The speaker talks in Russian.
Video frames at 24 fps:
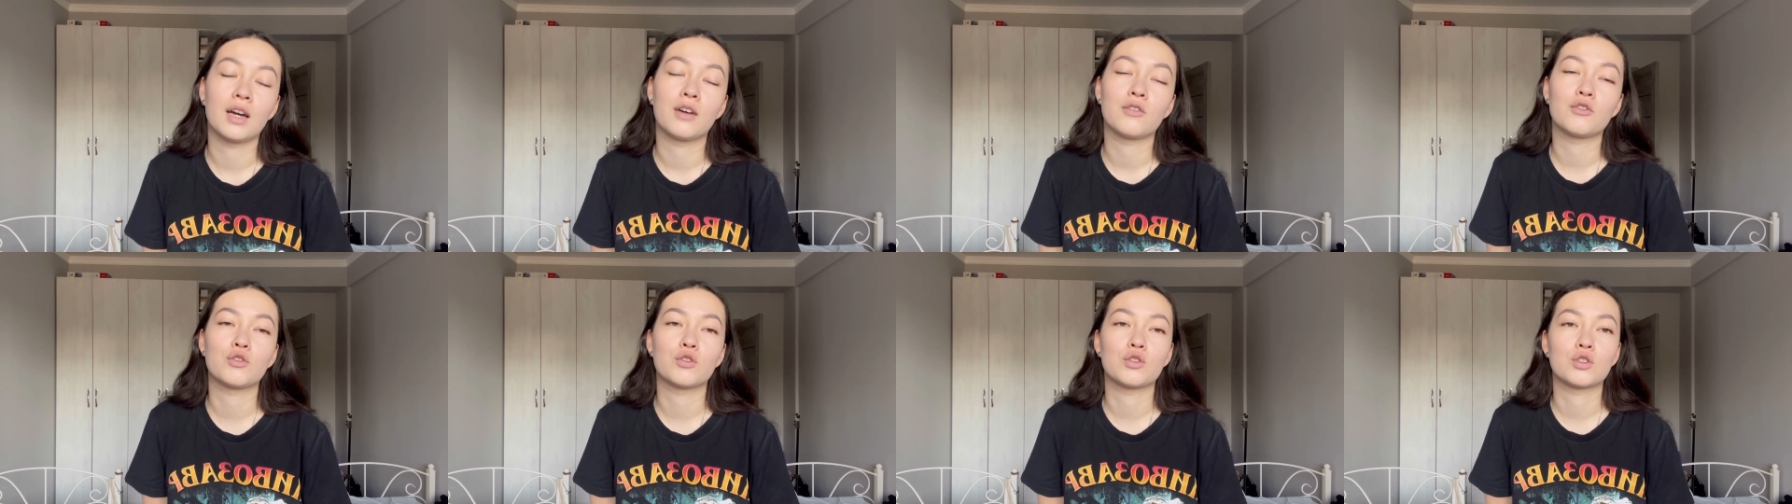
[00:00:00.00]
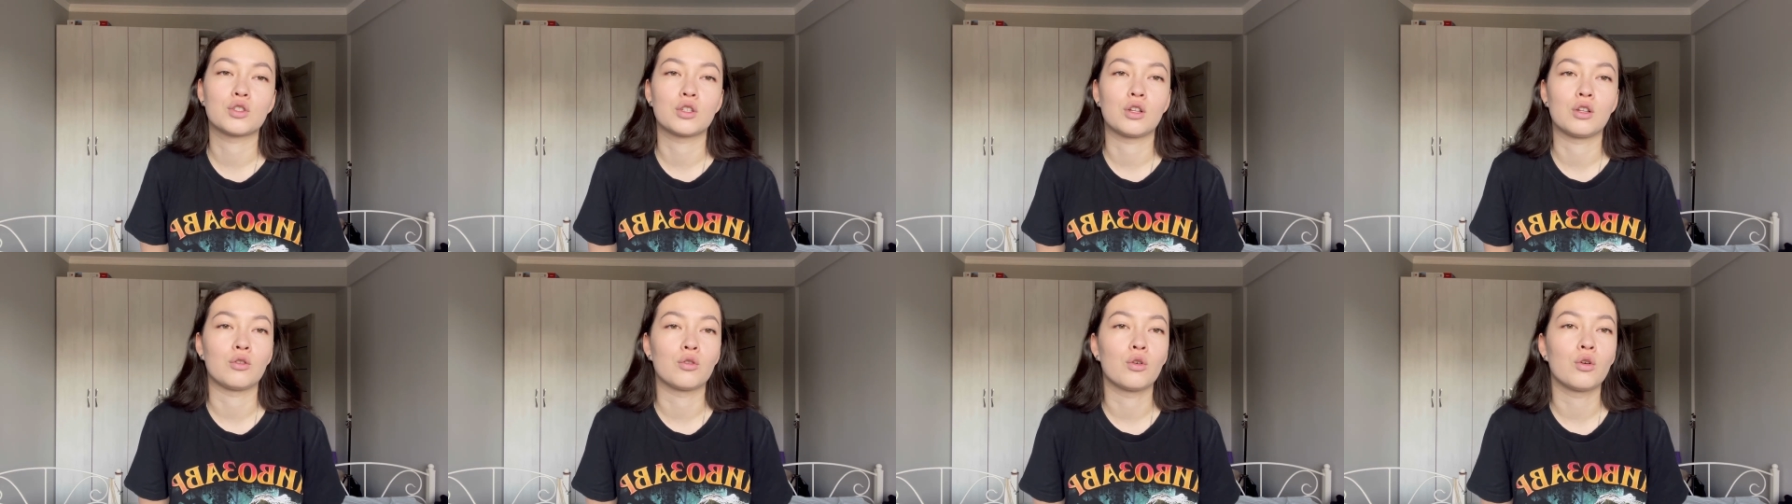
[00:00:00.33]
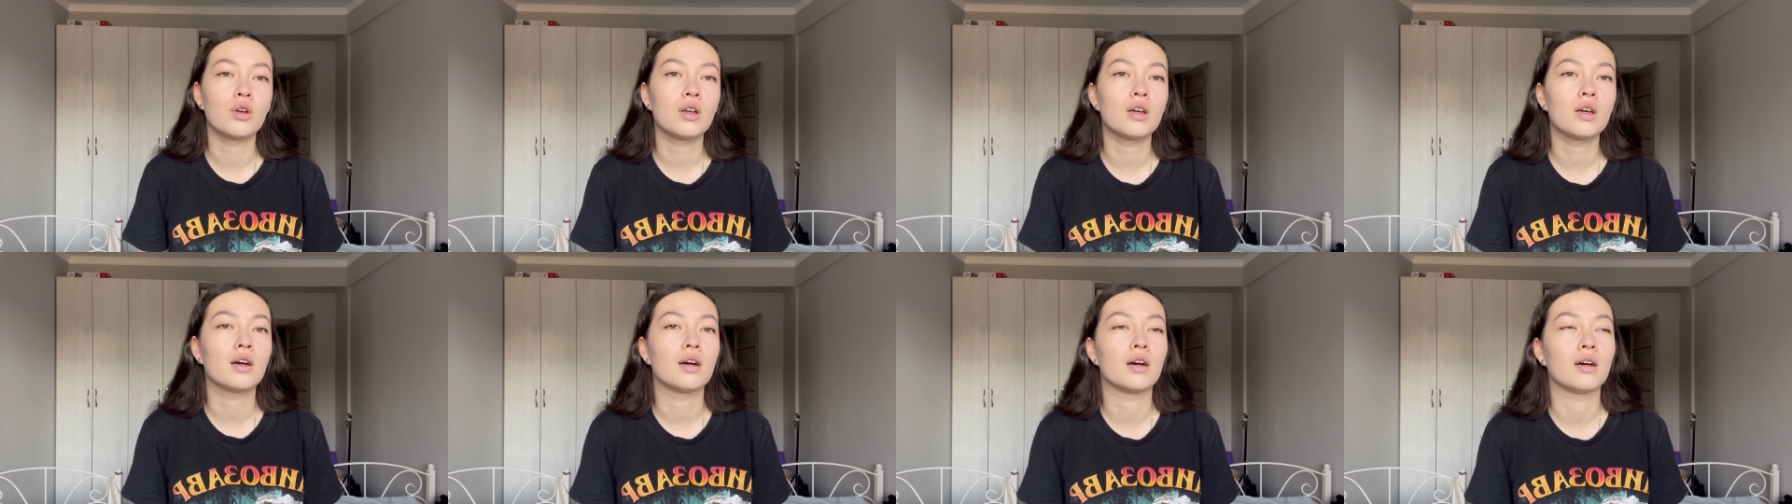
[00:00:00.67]
а все
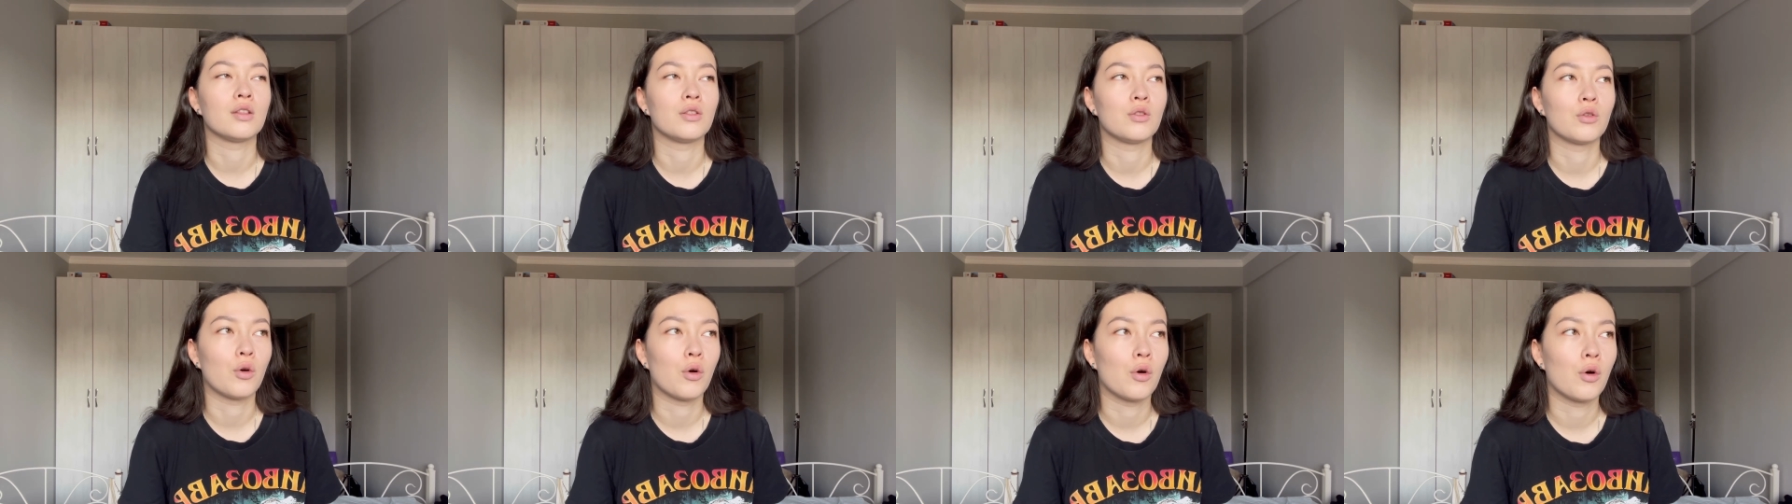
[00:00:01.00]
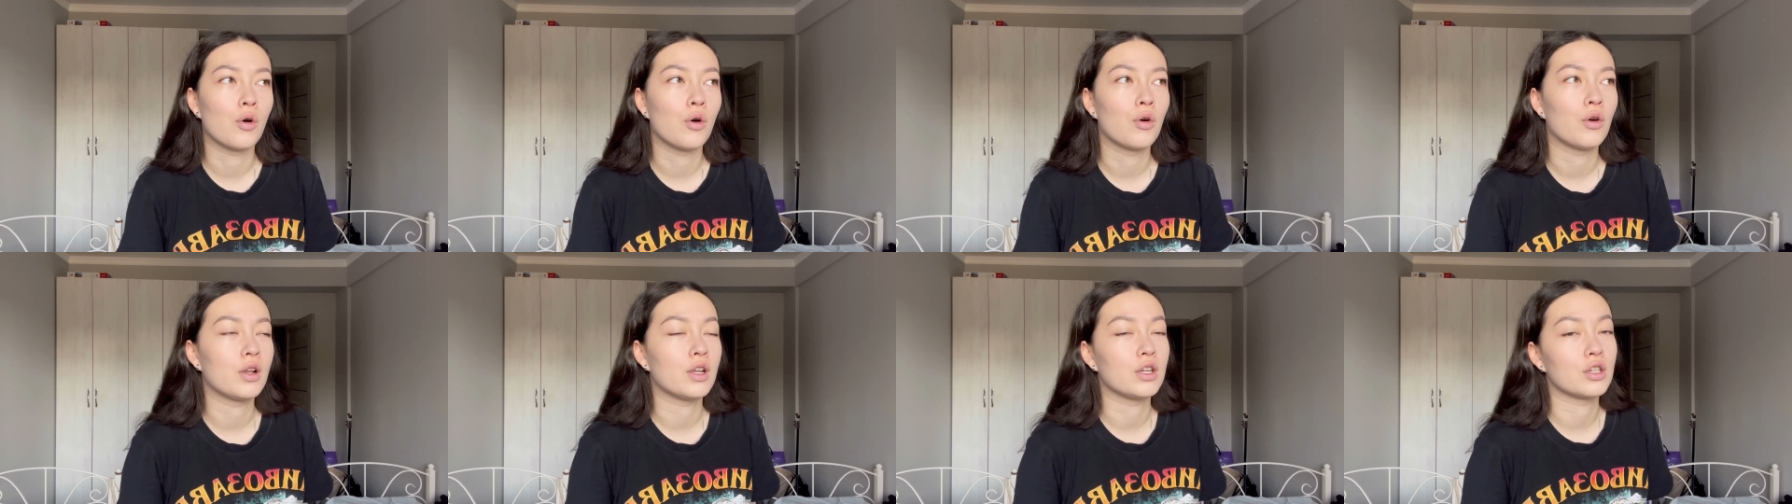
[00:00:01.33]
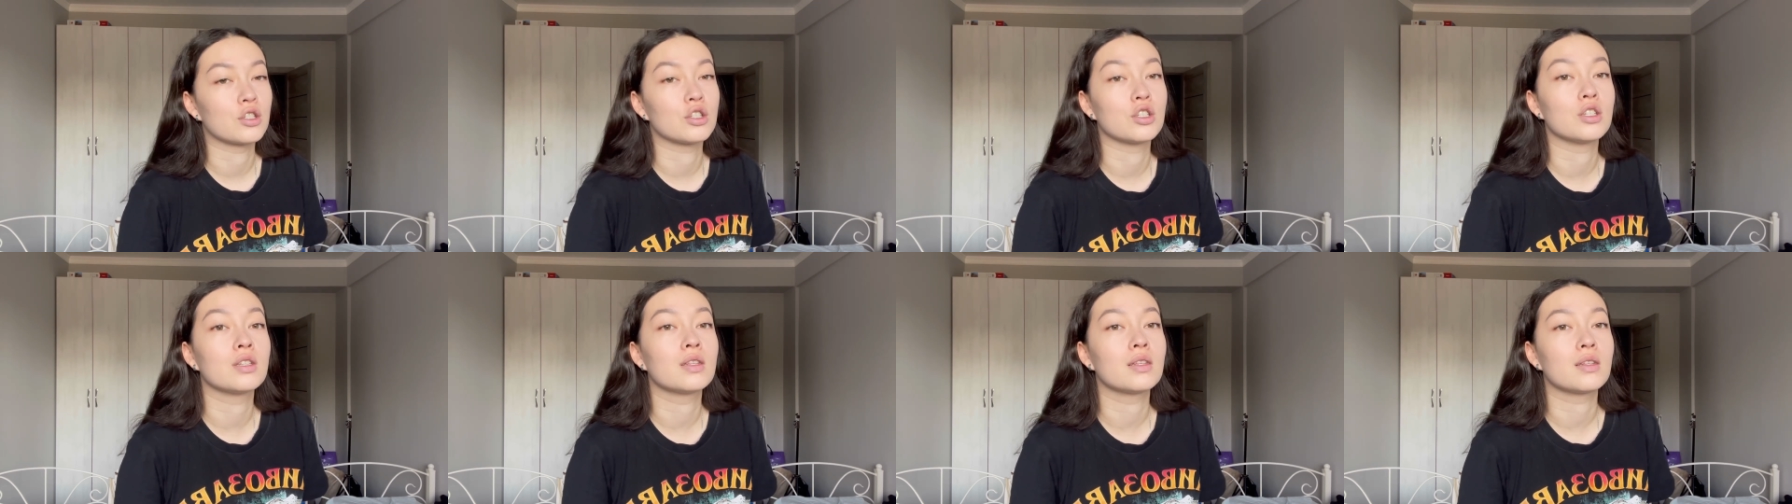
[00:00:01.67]
остальное, оно
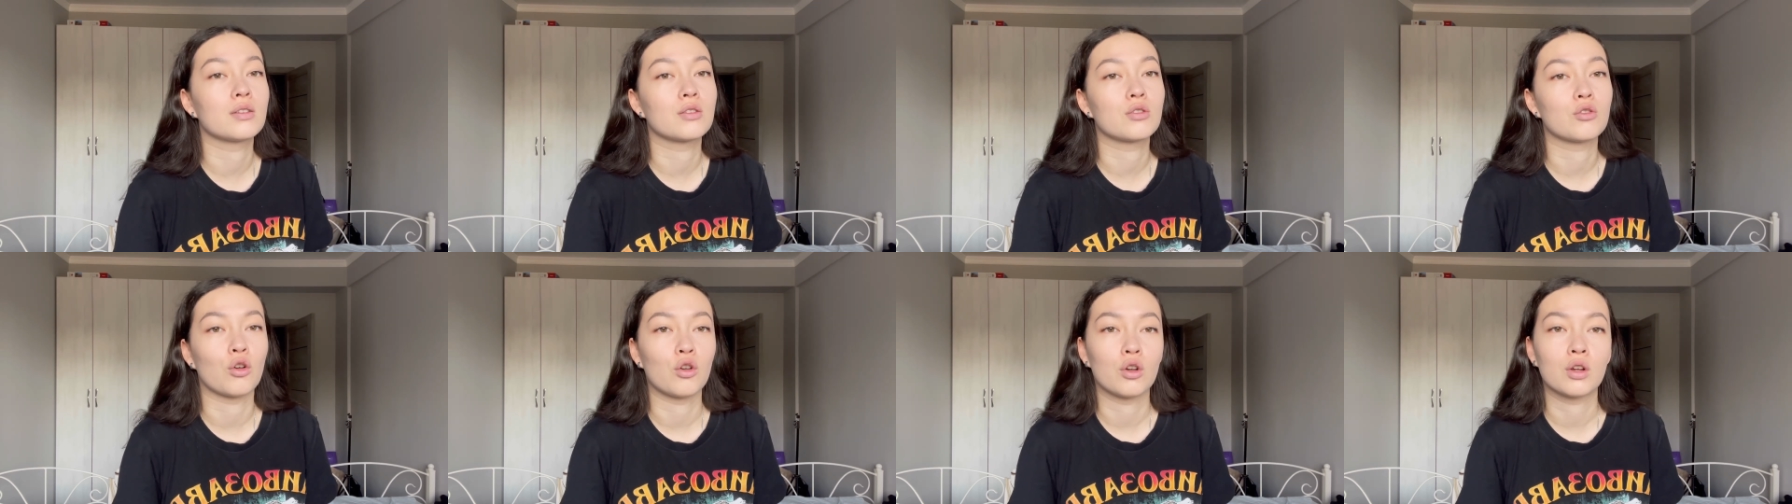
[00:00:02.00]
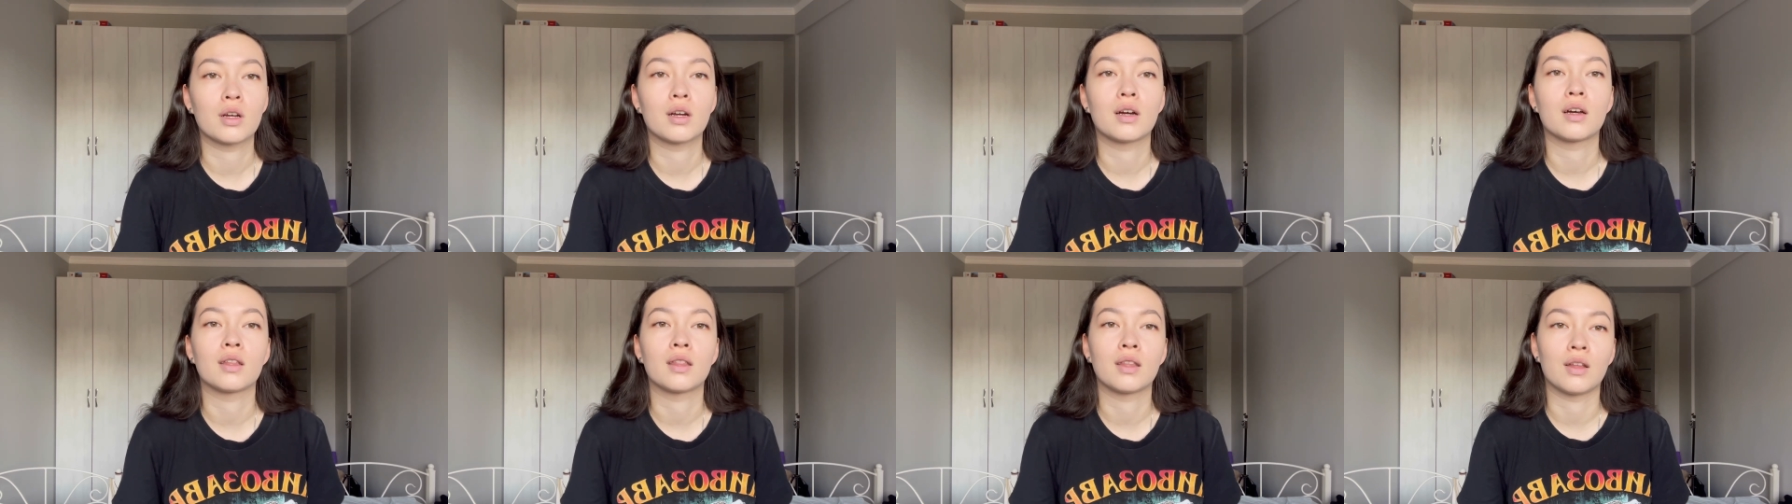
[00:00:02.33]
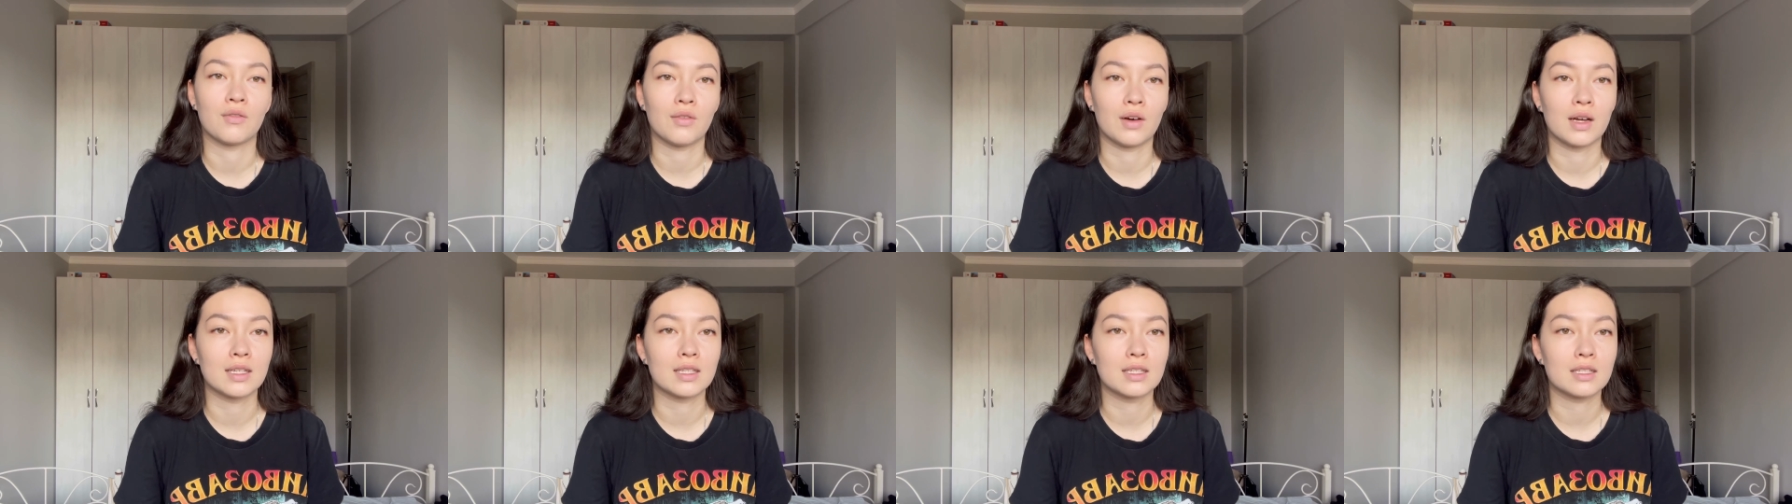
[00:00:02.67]
лежит только на
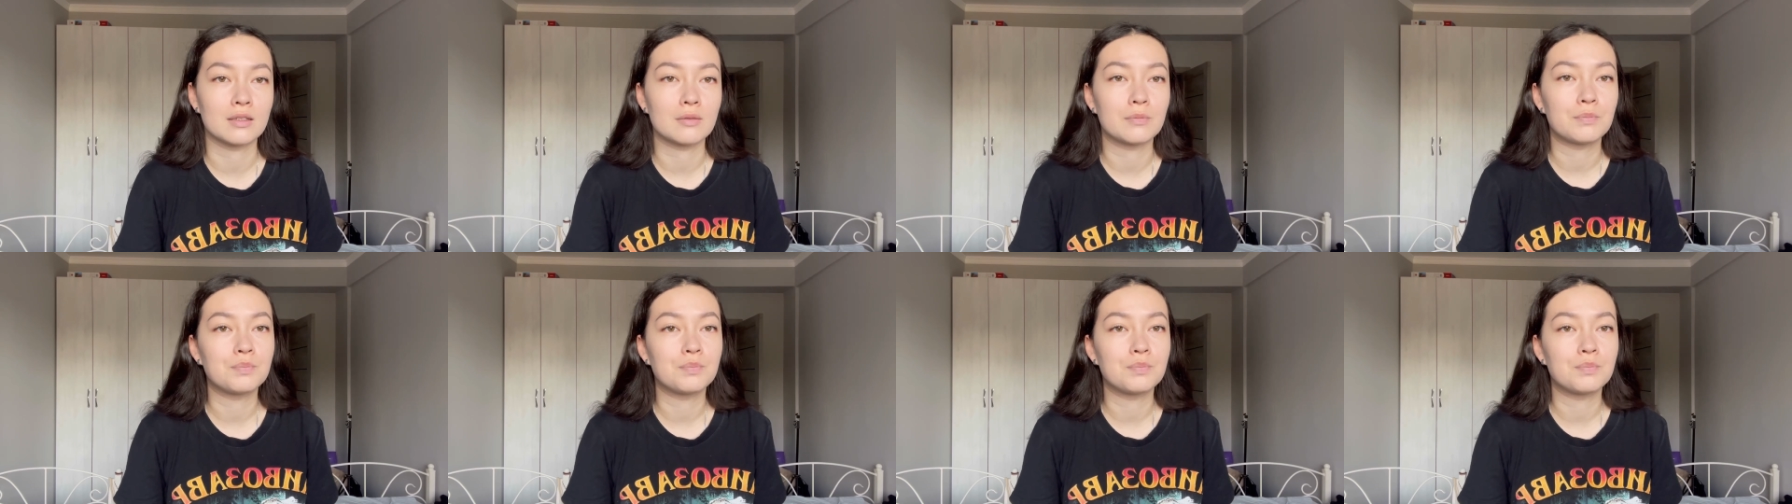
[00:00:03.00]
вас.